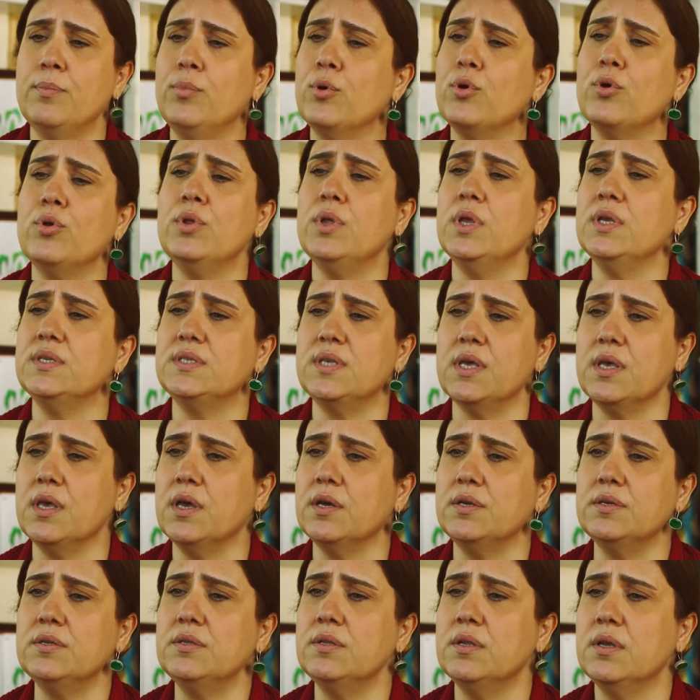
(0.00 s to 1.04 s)
بدون كل
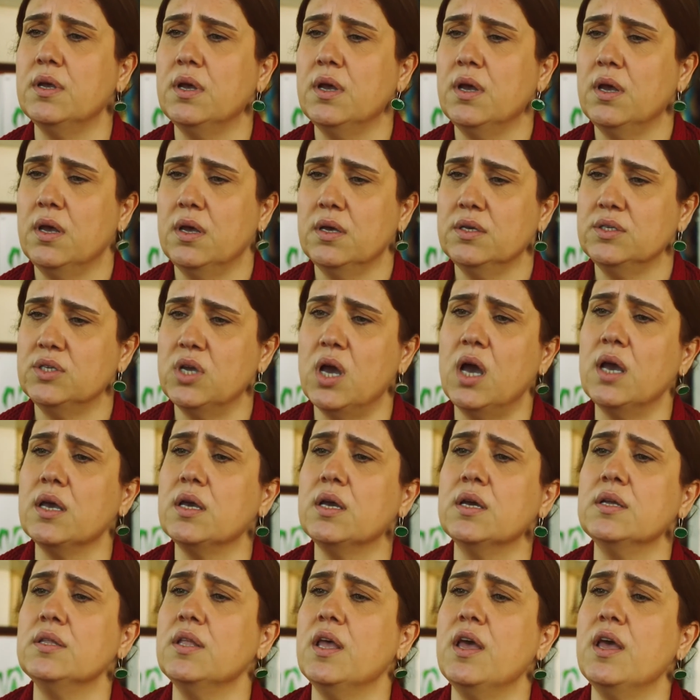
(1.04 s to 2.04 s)
هالحكي ليلى